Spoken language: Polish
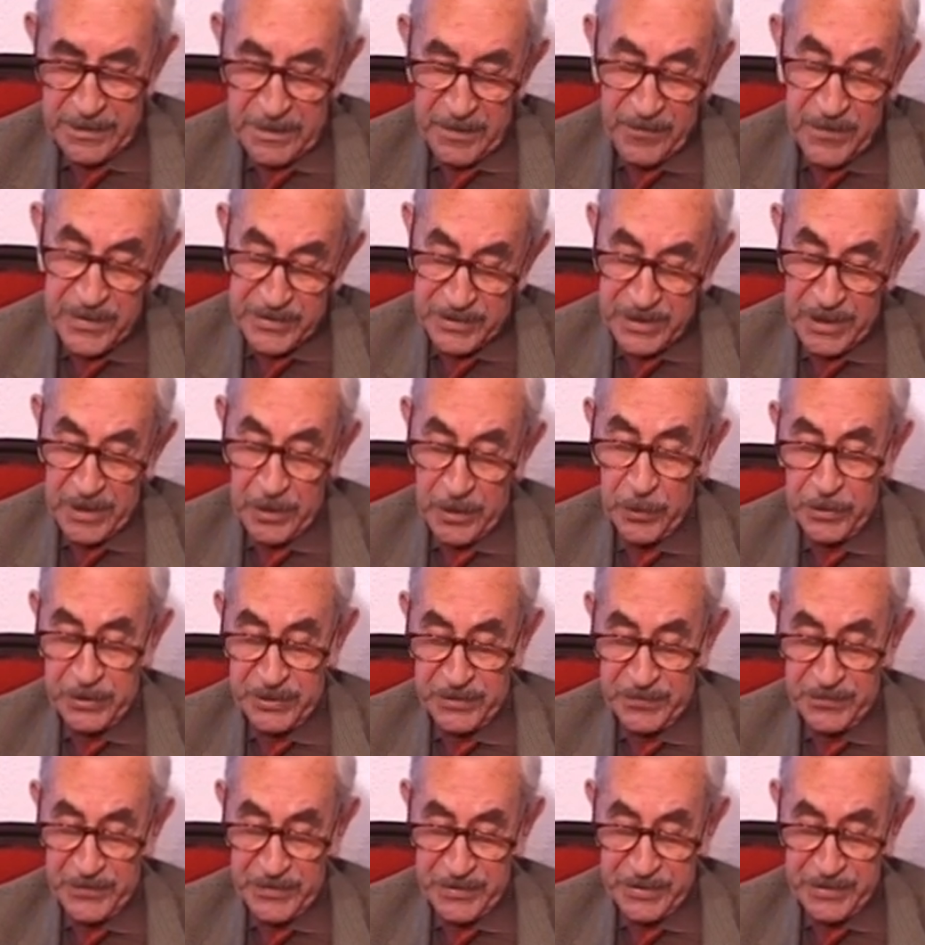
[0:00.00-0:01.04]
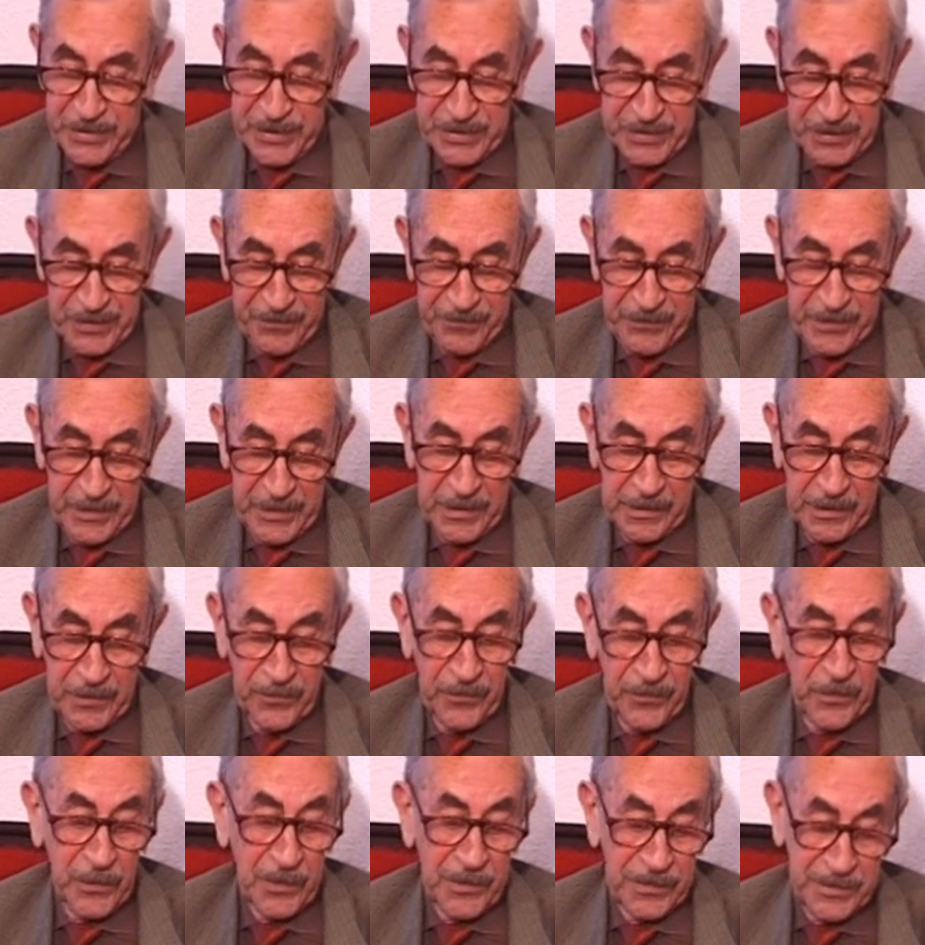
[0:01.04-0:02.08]
Nie wiedzieli oczywiście, że
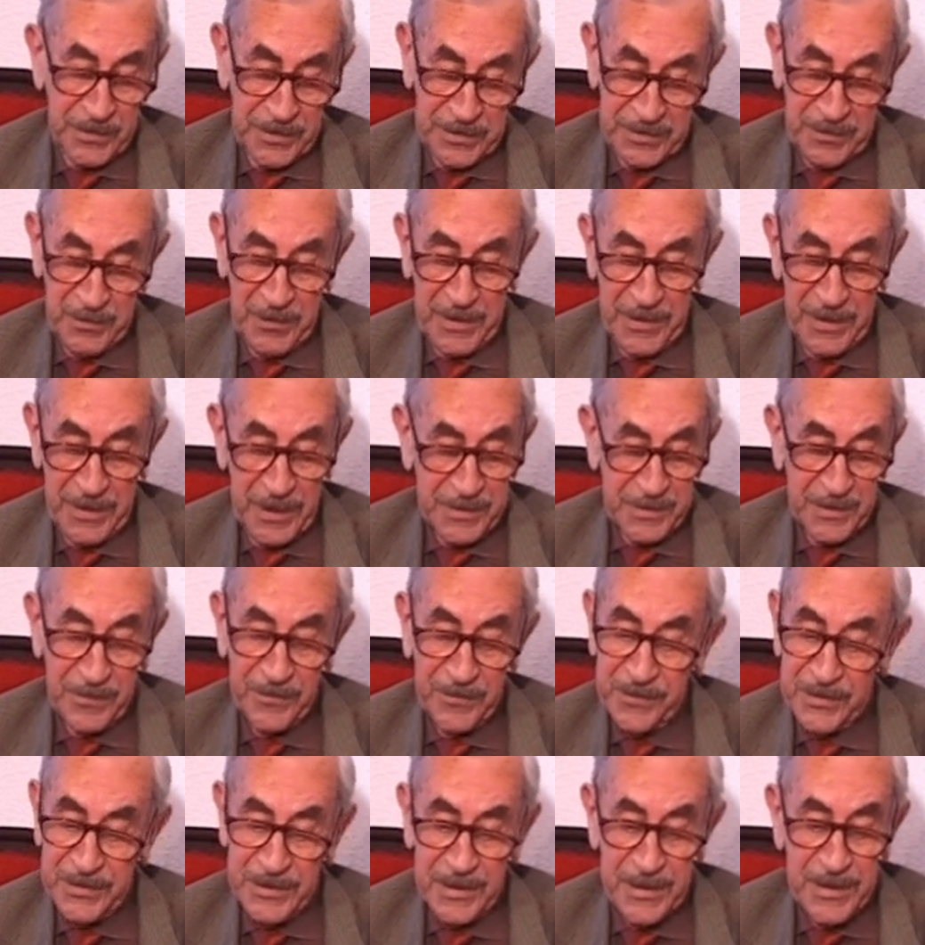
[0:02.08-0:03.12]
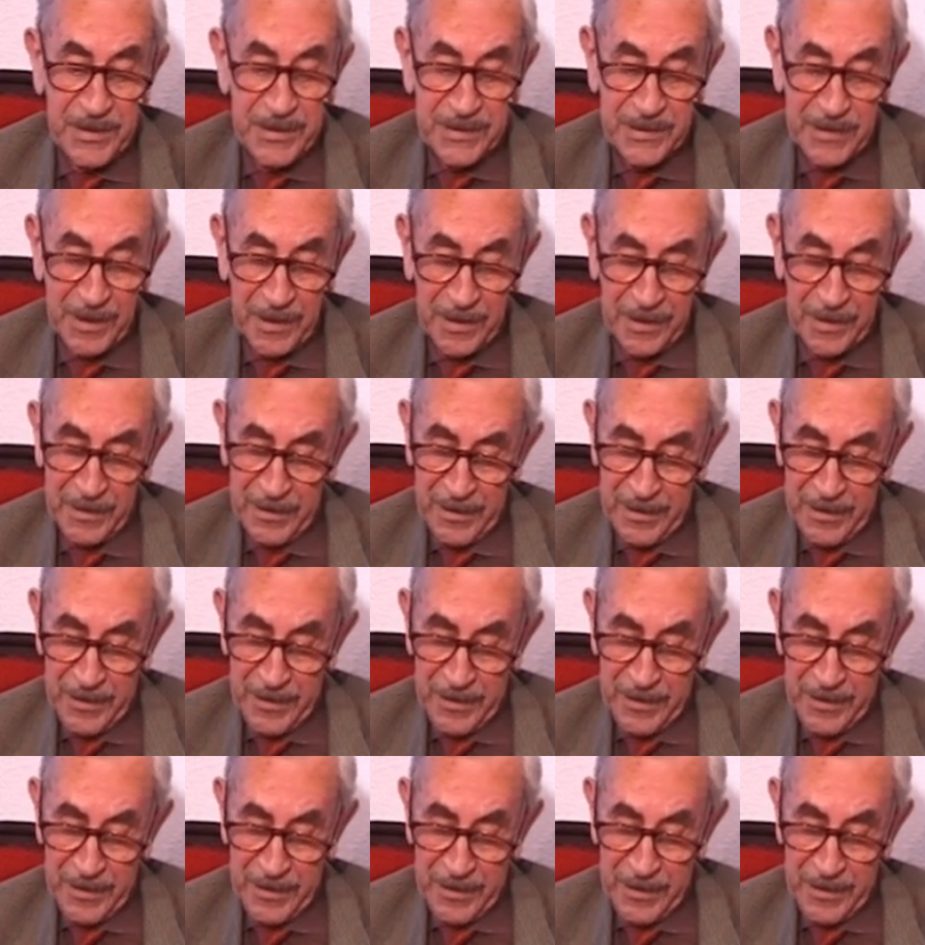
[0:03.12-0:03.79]
wilk w nocy zmienia się w księcia,